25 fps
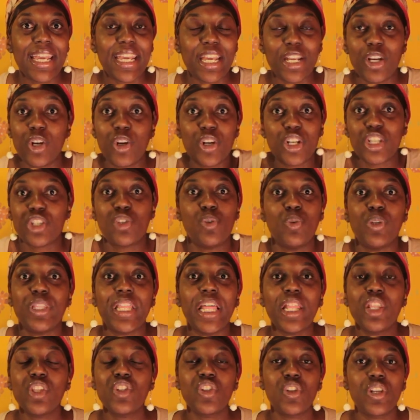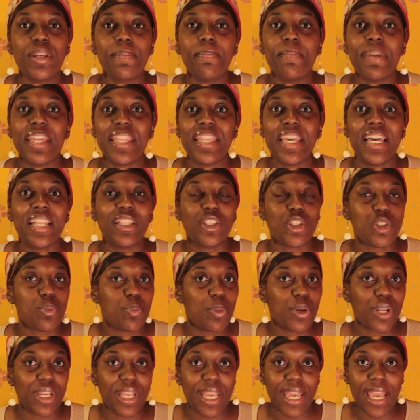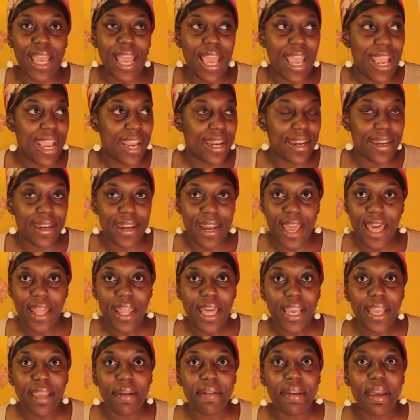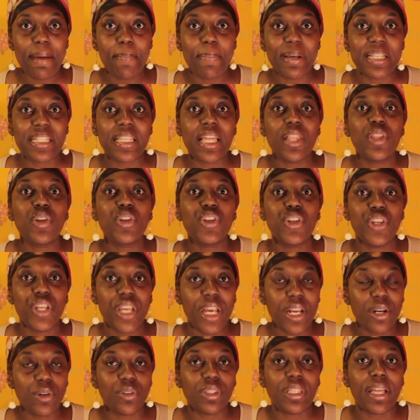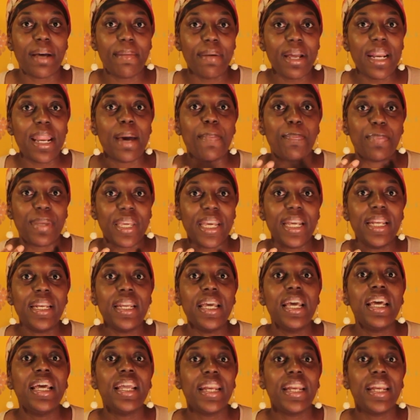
que los resultados son inmediatos porque en nada que había pasado yo ya notaba la piel